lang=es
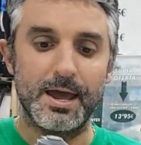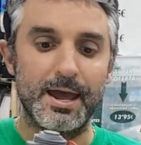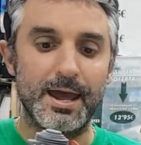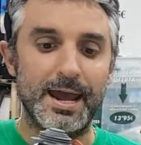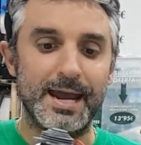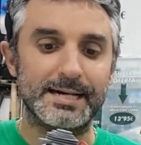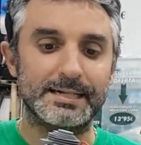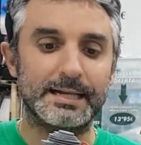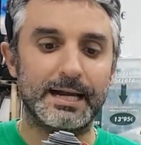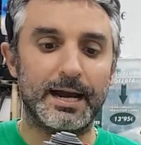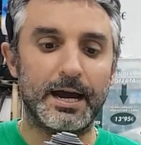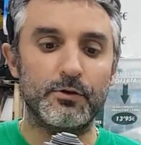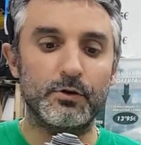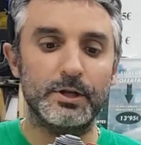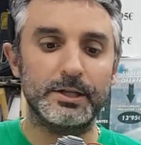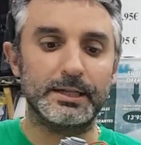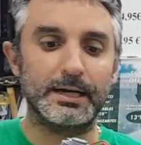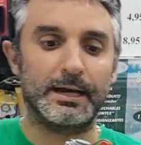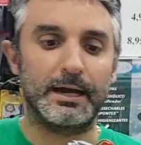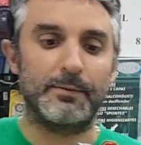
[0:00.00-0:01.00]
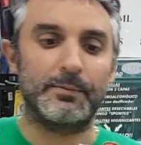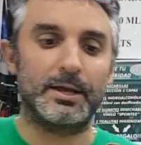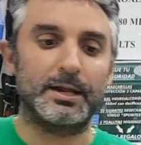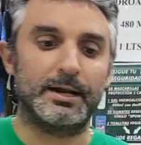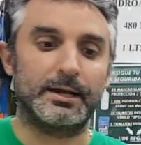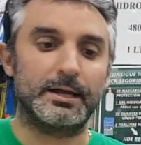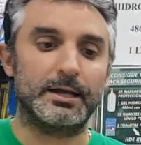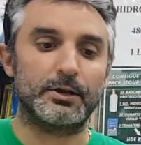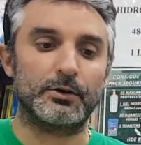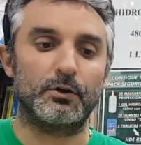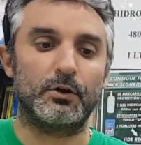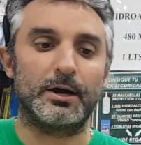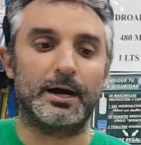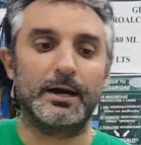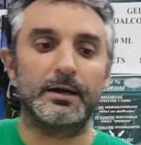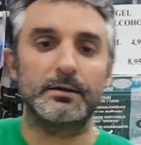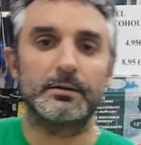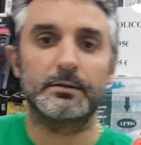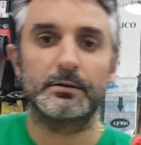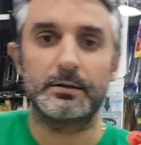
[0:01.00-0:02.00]
Esta canurita que viene aquí
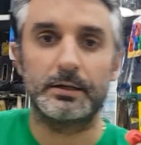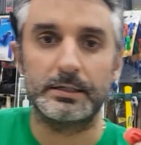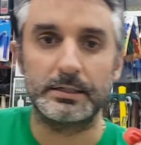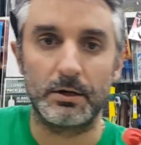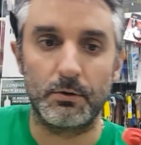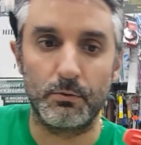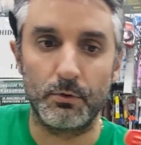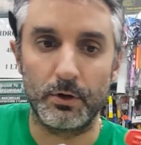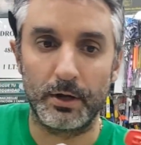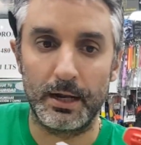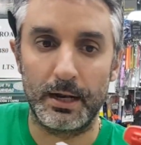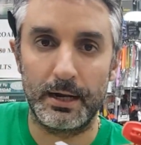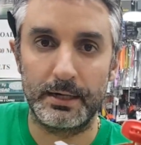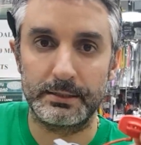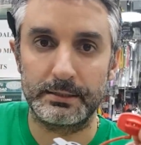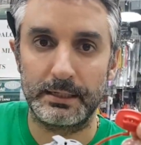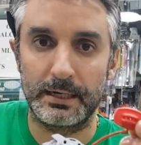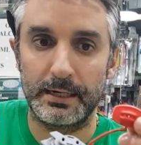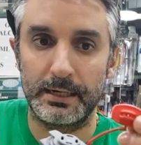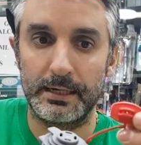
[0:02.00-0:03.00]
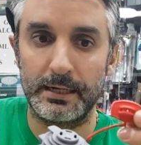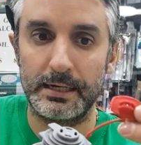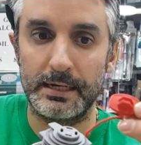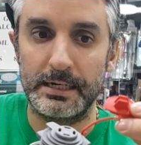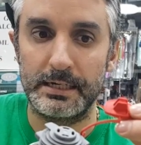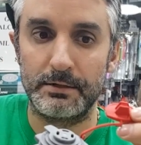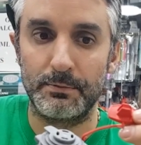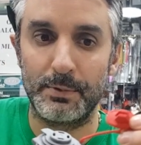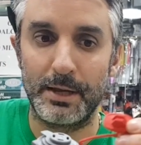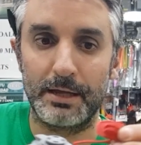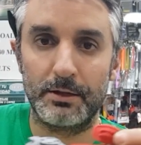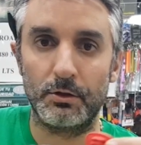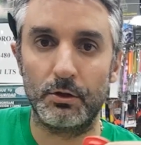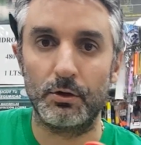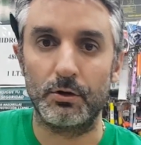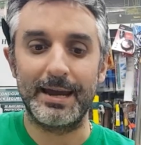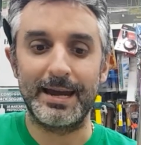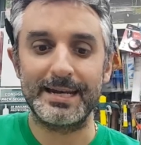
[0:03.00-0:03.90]
roja, que seguro que la estáis viendo,